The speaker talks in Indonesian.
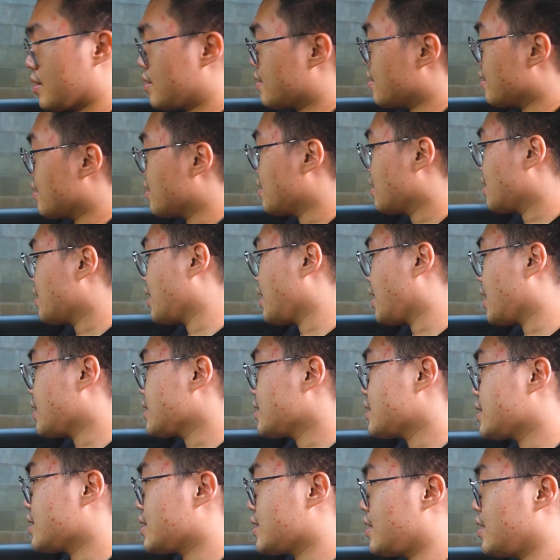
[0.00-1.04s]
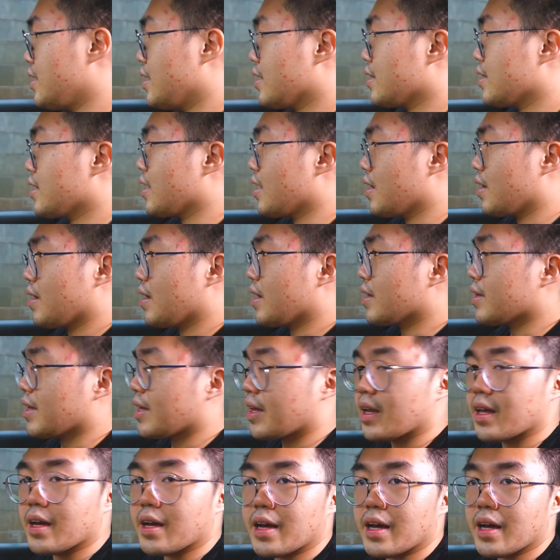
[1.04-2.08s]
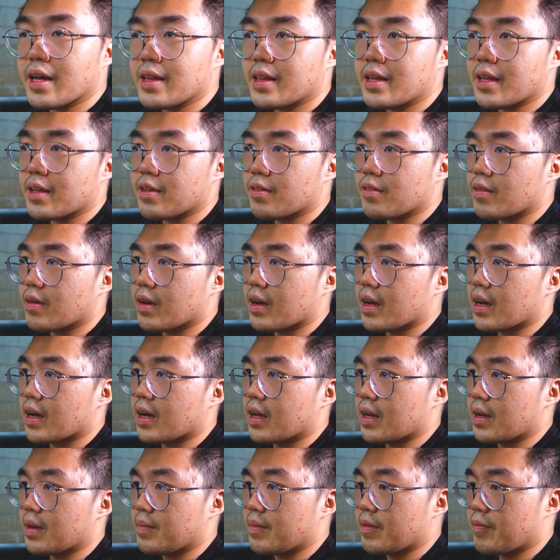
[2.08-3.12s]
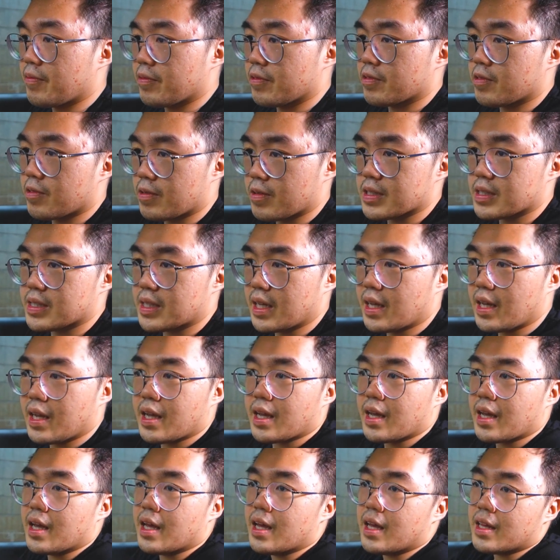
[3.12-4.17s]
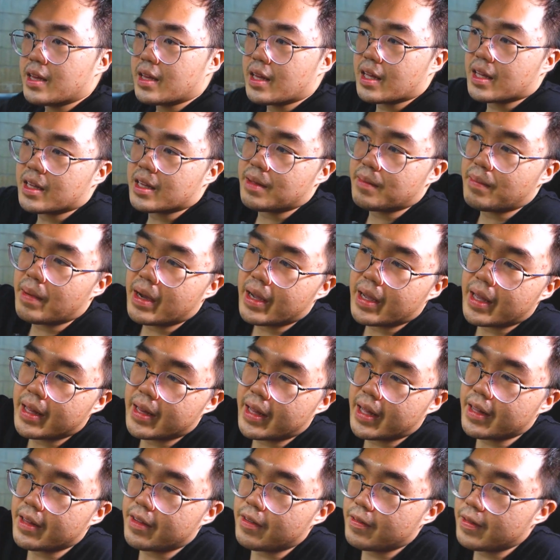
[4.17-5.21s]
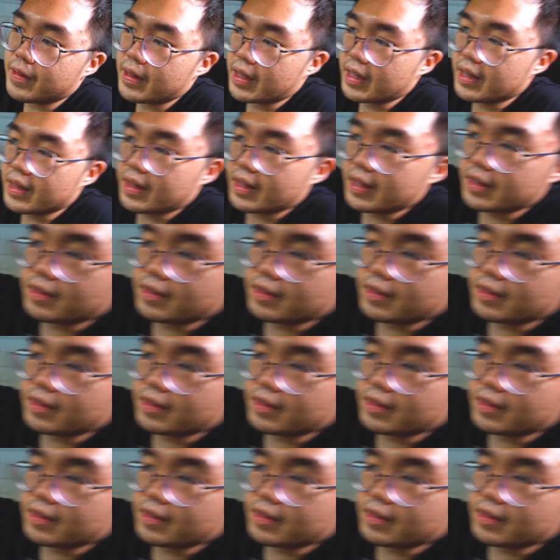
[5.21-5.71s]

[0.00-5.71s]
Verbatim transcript: sekilas dia terlihat elegan dan juga lebih futuristik nah di bagian head unit